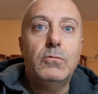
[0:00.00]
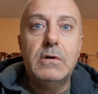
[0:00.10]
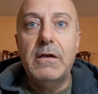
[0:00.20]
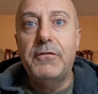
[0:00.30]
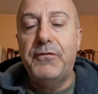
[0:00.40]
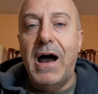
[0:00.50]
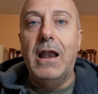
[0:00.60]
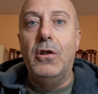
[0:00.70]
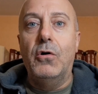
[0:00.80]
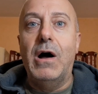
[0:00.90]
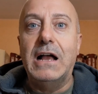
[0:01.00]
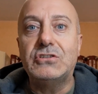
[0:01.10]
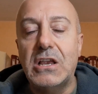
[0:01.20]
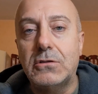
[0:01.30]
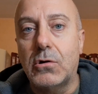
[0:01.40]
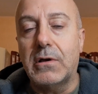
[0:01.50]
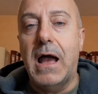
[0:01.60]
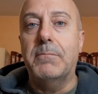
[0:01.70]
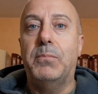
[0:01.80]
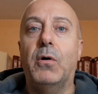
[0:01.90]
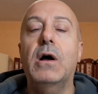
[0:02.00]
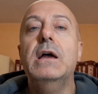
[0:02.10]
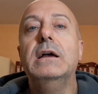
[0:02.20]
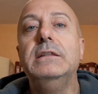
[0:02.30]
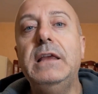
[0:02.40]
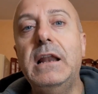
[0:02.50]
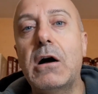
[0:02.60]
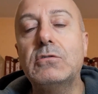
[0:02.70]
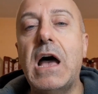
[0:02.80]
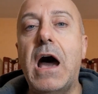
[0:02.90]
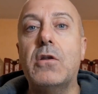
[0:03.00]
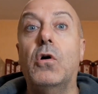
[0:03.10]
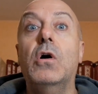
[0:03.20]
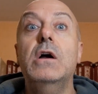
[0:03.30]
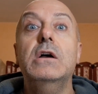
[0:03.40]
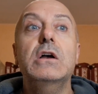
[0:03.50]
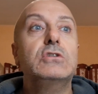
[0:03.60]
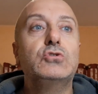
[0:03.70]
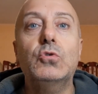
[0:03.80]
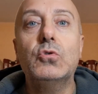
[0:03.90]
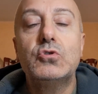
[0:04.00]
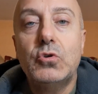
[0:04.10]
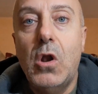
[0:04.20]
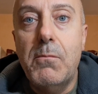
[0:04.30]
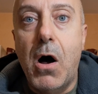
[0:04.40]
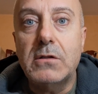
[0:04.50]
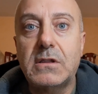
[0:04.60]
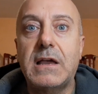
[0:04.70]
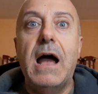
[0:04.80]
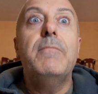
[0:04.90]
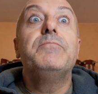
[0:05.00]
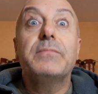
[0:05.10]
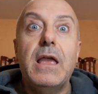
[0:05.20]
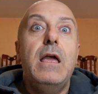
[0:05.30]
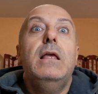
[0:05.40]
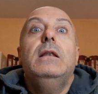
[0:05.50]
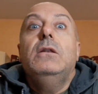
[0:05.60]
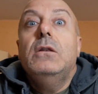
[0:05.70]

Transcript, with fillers: un fallo a centrocampo di Lautaro su, su Lobotka e,